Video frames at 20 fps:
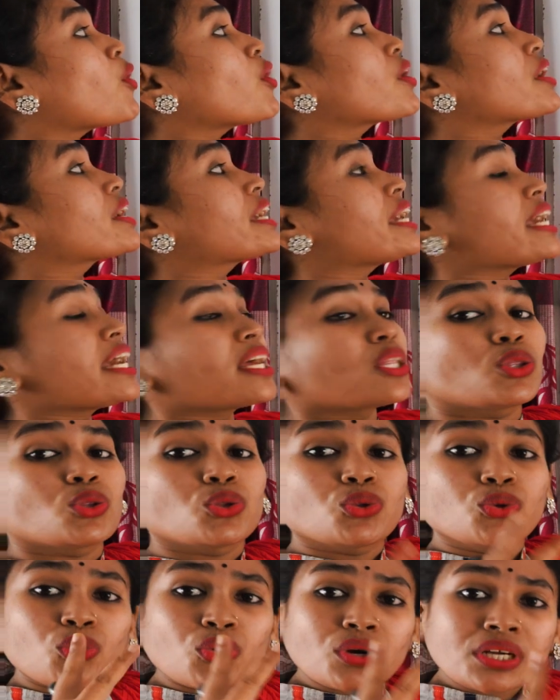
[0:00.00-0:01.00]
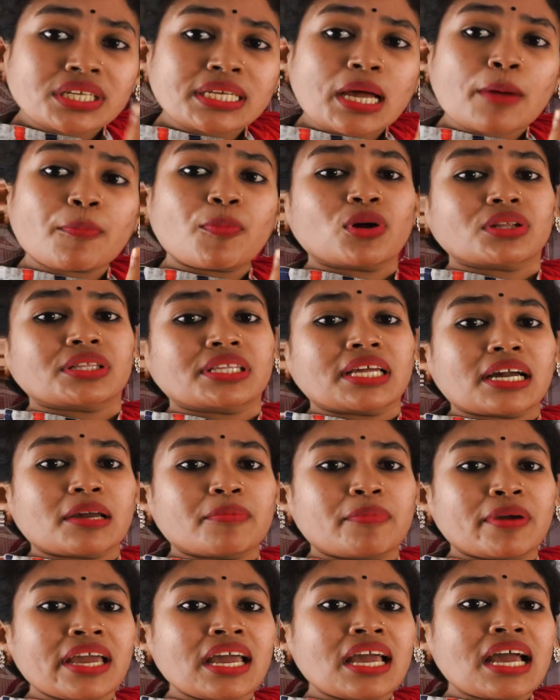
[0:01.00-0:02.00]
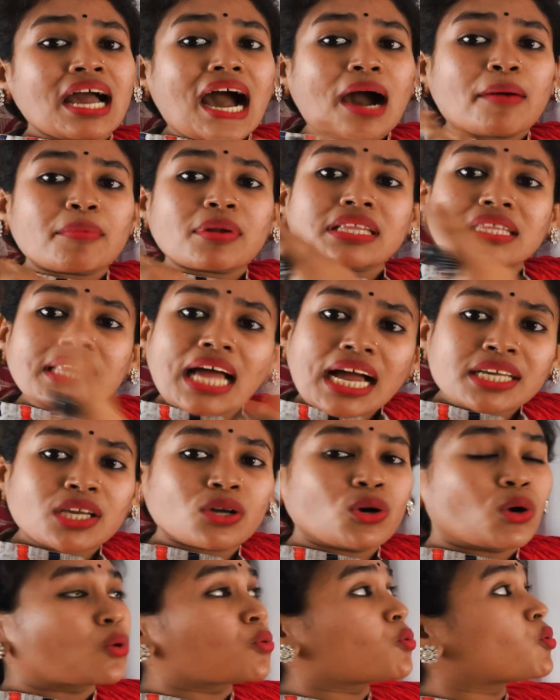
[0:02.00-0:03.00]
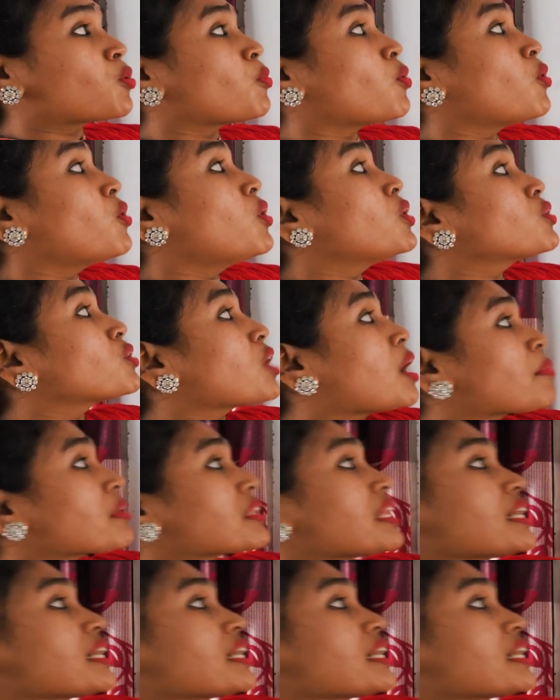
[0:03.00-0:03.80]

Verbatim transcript: পক্ষে দুইটা পদ থাকবে আমরা তাকে ঘন করব তো আমরা